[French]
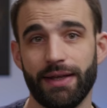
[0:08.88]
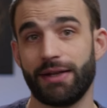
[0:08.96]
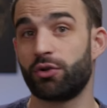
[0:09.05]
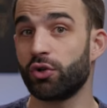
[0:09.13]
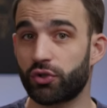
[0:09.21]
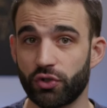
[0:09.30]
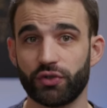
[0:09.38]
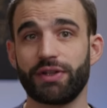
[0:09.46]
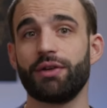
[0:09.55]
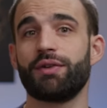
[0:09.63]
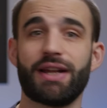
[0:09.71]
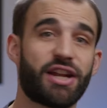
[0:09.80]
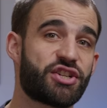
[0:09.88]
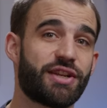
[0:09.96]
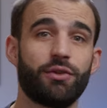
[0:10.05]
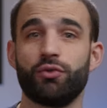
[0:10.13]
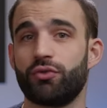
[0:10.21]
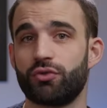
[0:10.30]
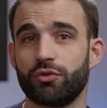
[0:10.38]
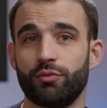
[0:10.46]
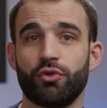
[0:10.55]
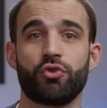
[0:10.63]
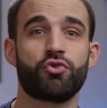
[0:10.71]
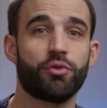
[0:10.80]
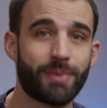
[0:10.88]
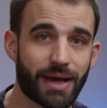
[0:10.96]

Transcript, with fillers: et de l'autre côté, on a la chaîne YouTube de Jules